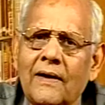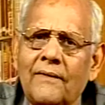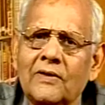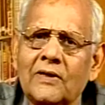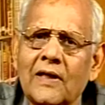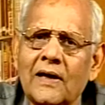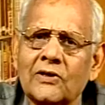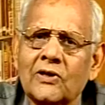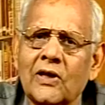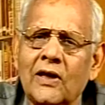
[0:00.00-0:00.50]

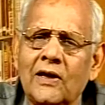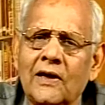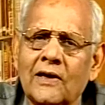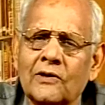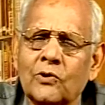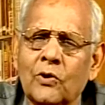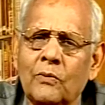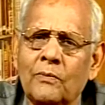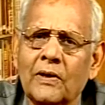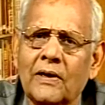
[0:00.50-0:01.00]
कविता सही
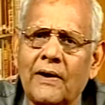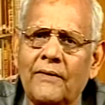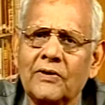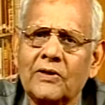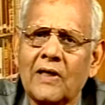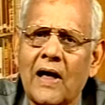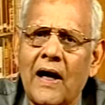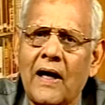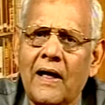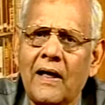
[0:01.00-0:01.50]
अर्थों में
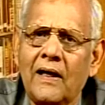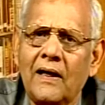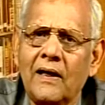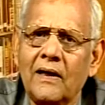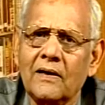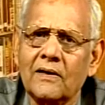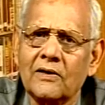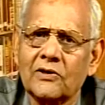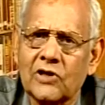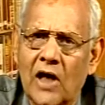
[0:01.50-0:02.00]
कविता है
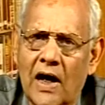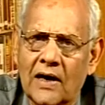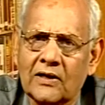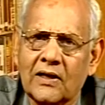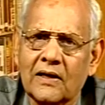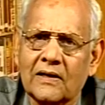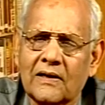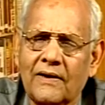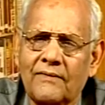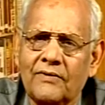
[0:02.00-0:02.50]

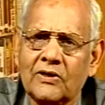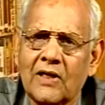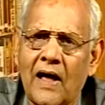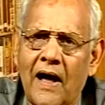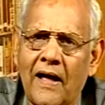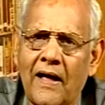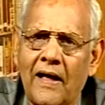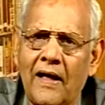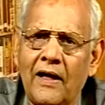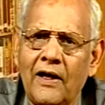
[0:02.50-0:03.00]
सार्थक कविता
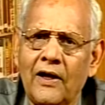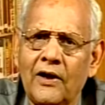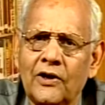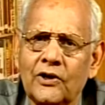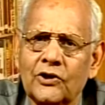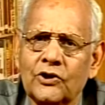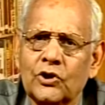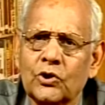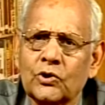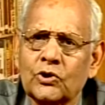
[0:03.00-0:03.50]
है
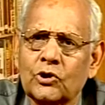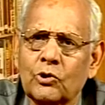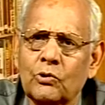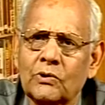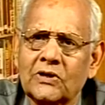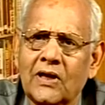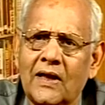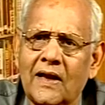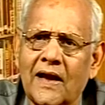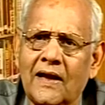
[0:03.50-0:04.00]
जो
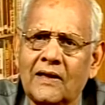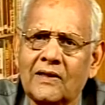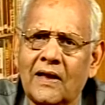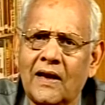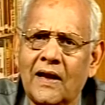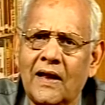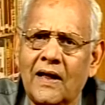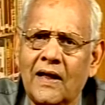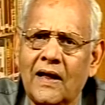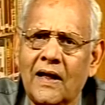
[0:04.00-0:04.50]
सुरसरी की
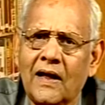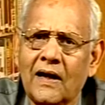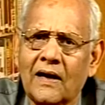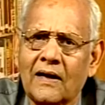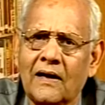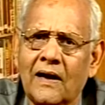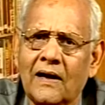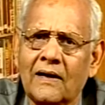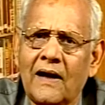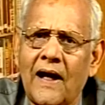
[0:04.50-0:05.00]
तरह है
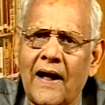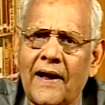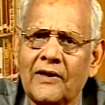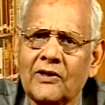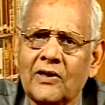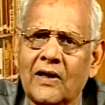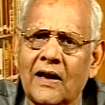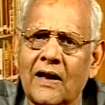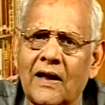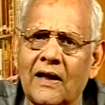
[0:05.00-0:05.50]
गंगा की
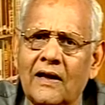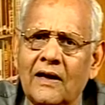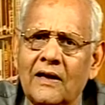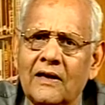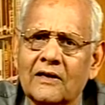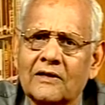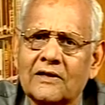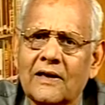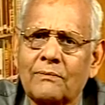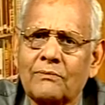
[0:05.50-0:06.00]
तरह है
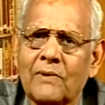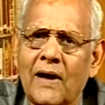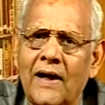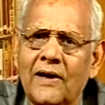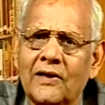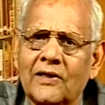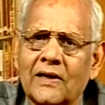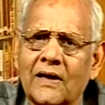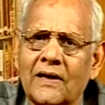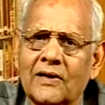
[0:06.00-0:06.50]
सबका
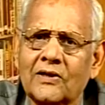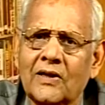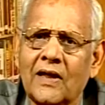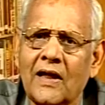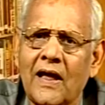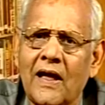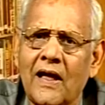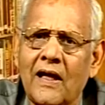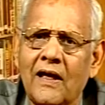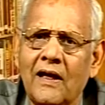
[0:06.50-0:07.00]
हित करती
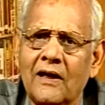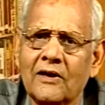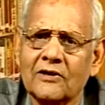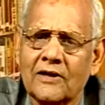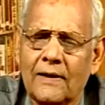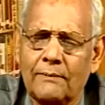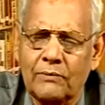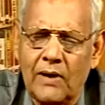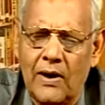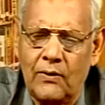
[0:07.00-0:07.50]
है
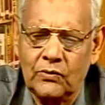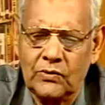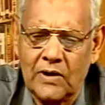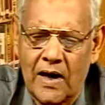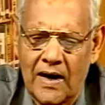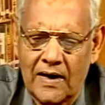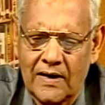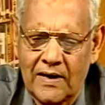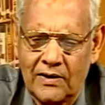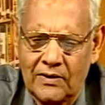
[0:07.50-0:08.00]
सबका
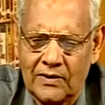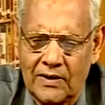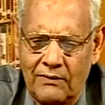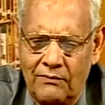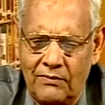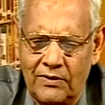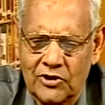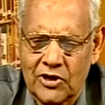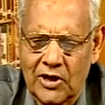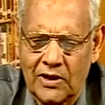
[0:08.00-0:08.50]
उद्धार करती
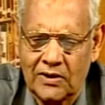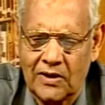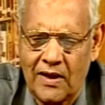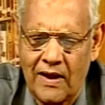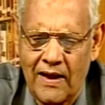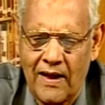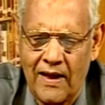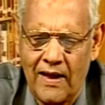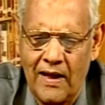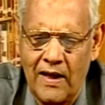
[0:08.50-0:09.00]
हुई चलती
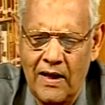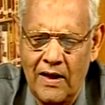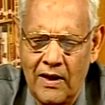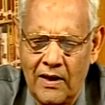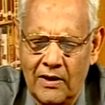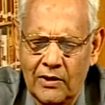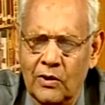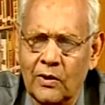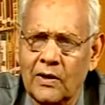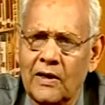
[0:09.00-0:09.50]
है
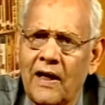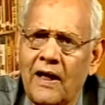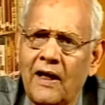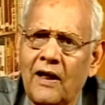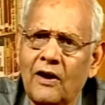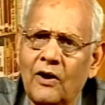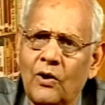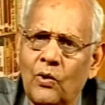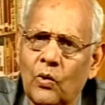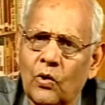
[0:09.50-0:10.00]
तो यह
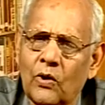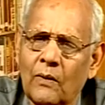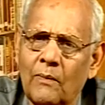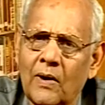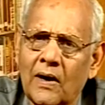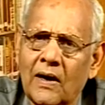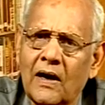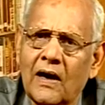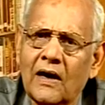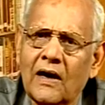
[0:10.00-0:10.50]
लोक
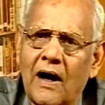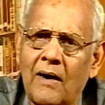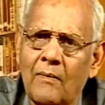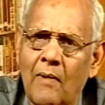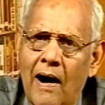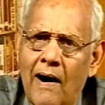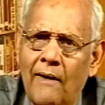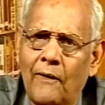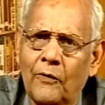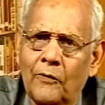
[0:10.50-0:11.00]
मंगल का
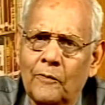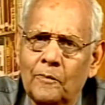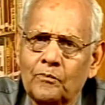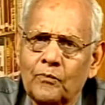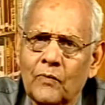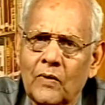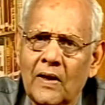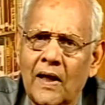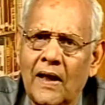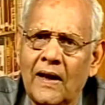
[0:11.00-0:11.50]
भाव
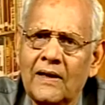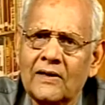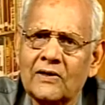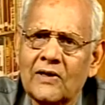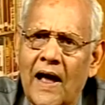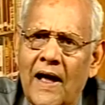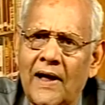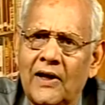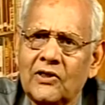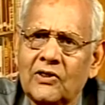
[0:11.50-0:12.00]
यानी
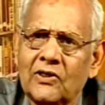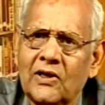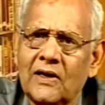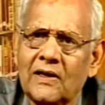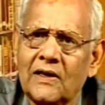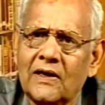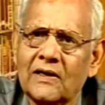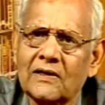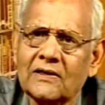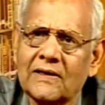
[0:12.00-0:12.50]

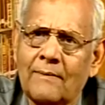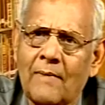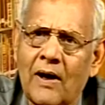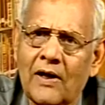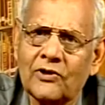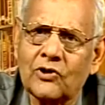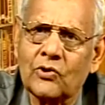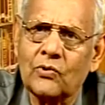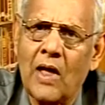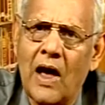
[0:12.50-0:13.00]
साहित्य समाज
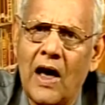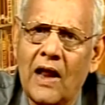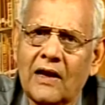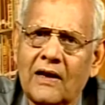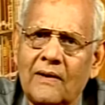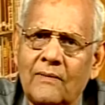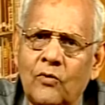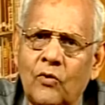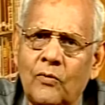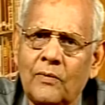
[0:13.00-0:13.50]
सुधार
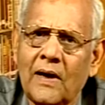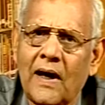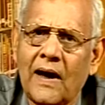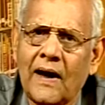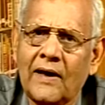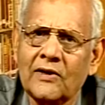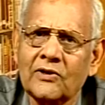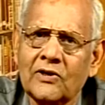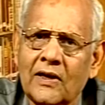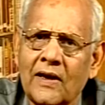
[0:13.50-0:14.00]
की भूमिका
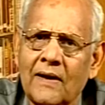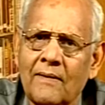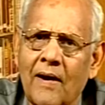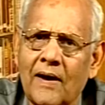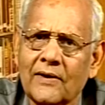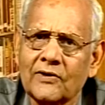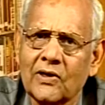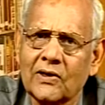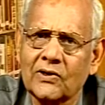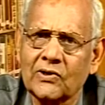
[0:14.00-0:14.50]
कैसे
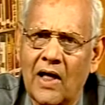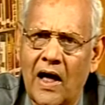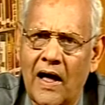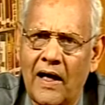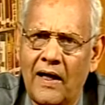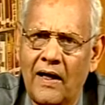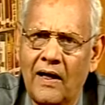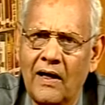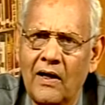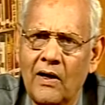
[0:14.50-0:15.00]
निभा सकता
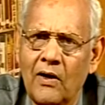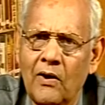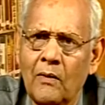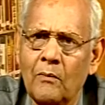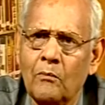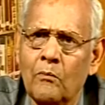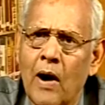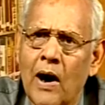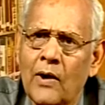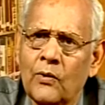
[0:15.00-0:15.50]
है
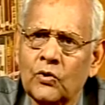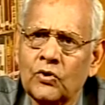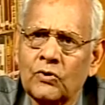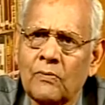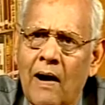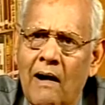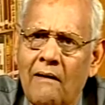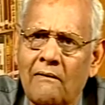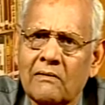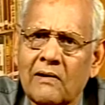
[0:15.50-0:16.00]
मानुष
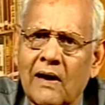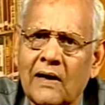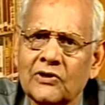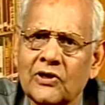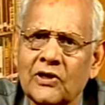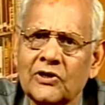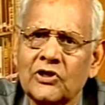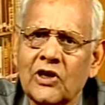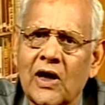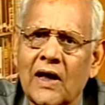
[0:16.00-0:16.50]
भाव का
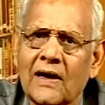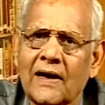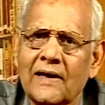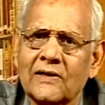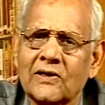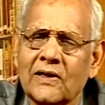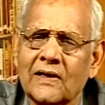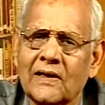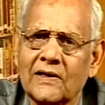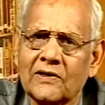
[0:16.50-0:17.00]
संचार
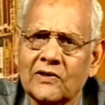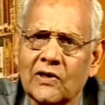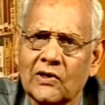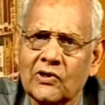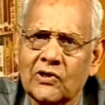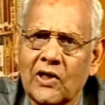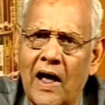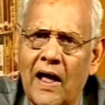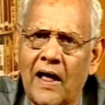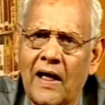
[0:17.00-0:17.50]
कैसे कर
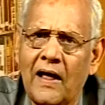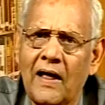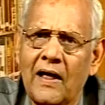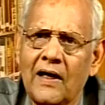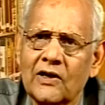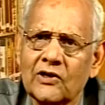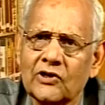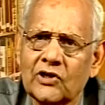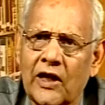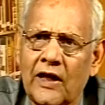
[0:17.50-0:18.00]
सकता है
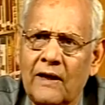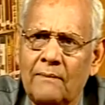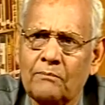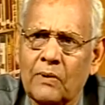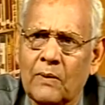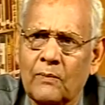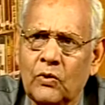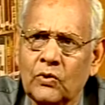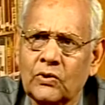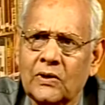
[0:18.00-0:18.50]
सही
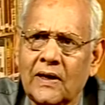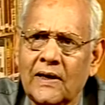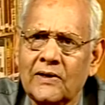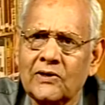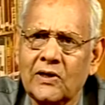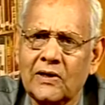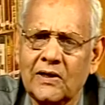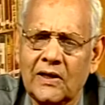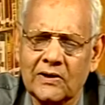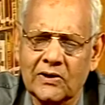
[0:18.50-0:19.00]
प्रबोध
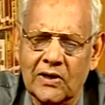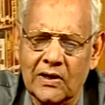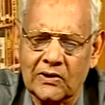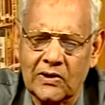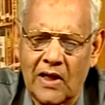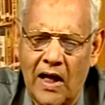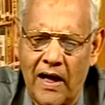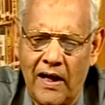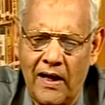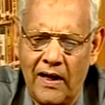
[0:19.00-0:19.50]
कैसे दे
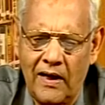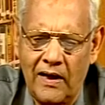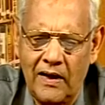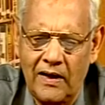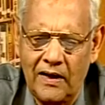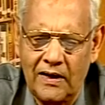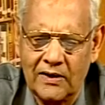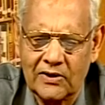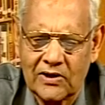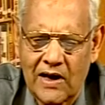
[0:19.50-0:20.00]
सकता है
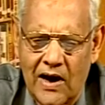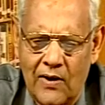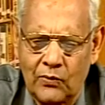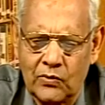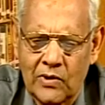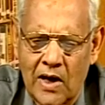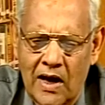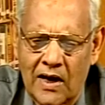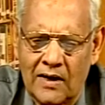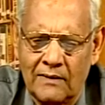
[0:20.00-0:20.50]
इसका
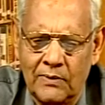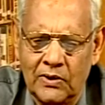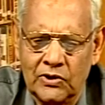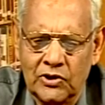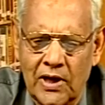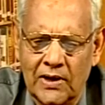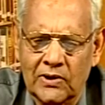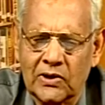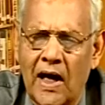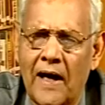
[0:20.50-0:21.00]
उदाहरण बन
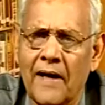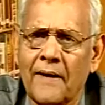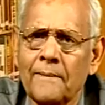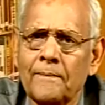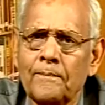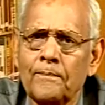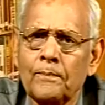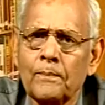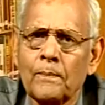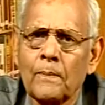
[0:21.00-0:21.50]
जाता
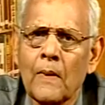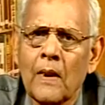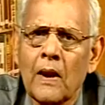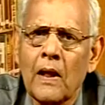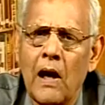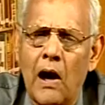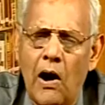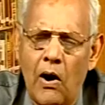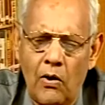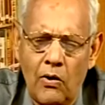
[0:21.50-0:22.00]

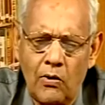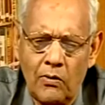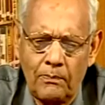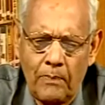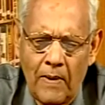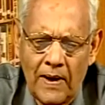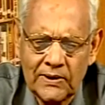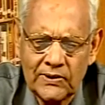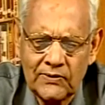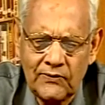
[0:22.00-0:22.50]
है और
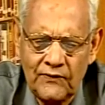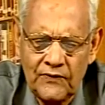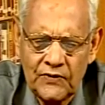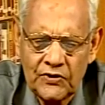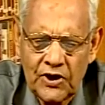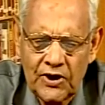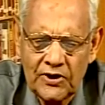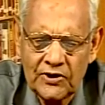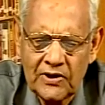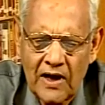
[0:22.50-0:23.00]
पांचवी
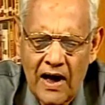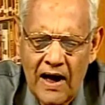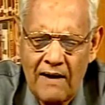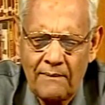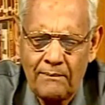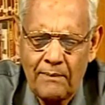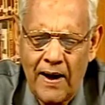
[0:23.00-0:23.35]
विशेषता आप